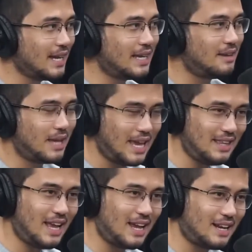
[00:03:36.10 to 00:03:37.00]
quem
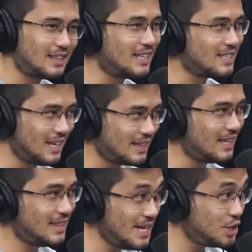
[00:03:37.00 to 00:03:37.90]
dera, até assim, é até
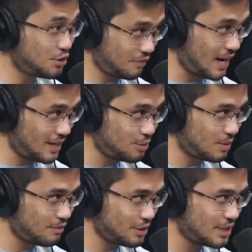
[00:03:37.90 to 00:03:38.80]
triste falar isso
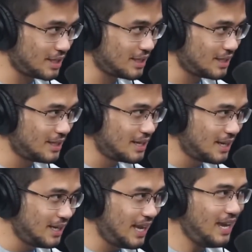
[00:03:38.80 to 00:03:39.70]
para você.
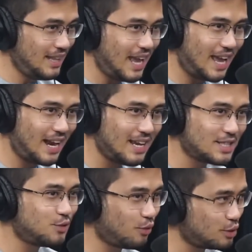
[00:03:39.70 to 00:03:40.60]
Quem dera esse
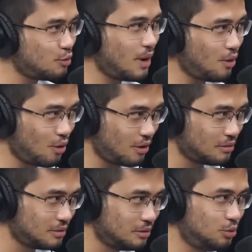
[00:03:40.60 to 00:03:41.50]
fosse o maior
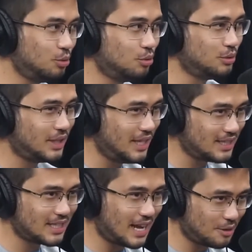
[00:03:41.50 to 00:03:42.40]
do,
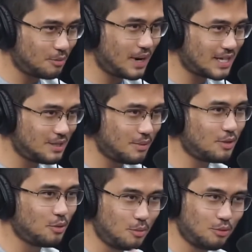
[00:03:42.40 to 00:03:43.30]
quiçá, uhum. do Brasil, mas
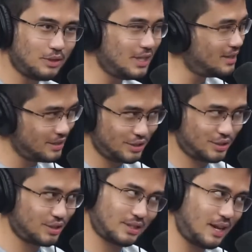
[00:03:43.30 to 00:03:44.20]
do mundo.
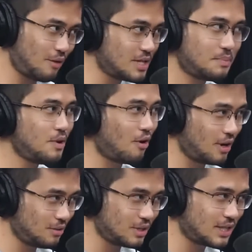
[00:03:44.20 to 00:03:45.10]
Ixi, tem coisa pior tem
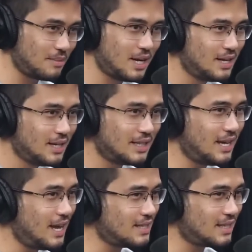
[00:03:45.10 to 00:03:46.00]
no coisa orçamento. Pior. Tem,
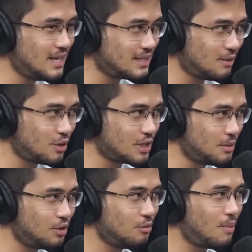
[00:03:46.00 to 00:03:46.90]
esse, esse é um orçamento
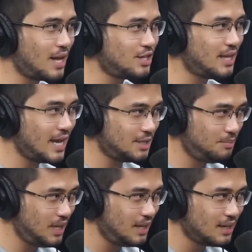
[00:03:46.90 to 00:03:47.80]
que não bate 10
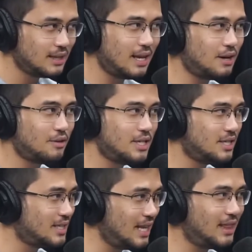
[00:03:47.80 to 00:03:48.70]
bi. Tem coisa de
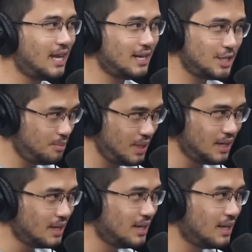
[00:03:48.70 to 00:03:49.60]
centena de bi
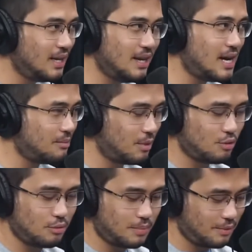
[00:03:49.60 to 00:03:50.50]
que é,
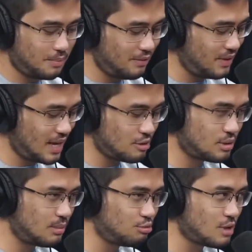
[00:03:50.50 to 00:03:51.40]
bom, o privilégio
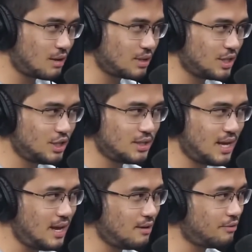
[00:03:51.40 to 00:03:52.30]
tributário que a gente
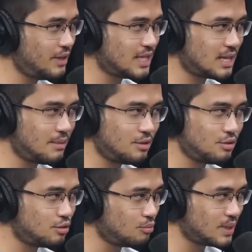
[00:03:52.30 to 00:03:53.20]
tem, é o financiamento de
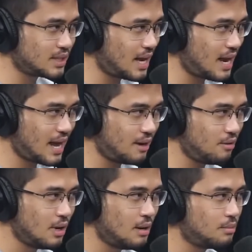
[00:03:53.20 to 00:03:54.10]
super salário,
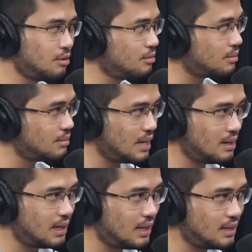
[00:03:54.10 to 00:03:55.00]
pô, é,
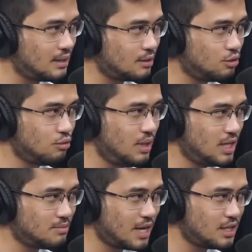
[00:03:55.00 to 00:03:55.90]
é, é juiz,
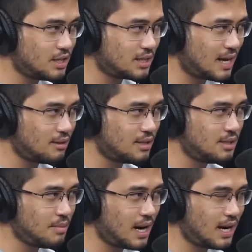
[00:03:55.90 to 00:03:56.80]
magistrado,
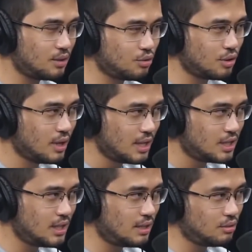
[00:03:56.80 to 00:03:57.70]
desembargador,
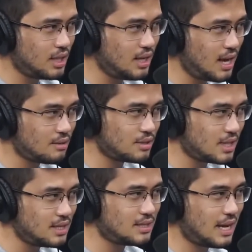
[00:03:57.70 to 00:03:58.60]
tirando 500,
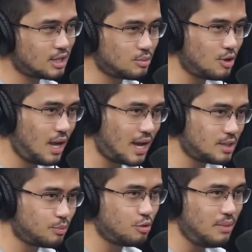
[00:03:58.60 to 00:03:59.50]
600 mil reais
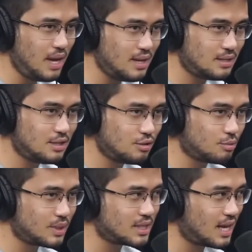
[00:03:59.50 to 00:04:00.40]
por mês de
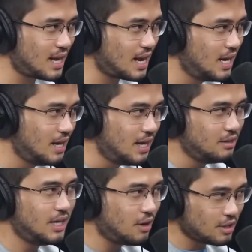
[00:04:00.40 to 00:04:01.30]
super salário. É um
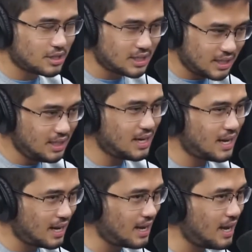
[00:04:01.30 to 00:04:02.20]
negócio assim,
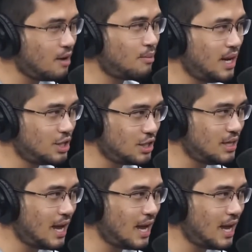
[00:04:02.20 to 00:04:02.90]
é, é realmente. E aí,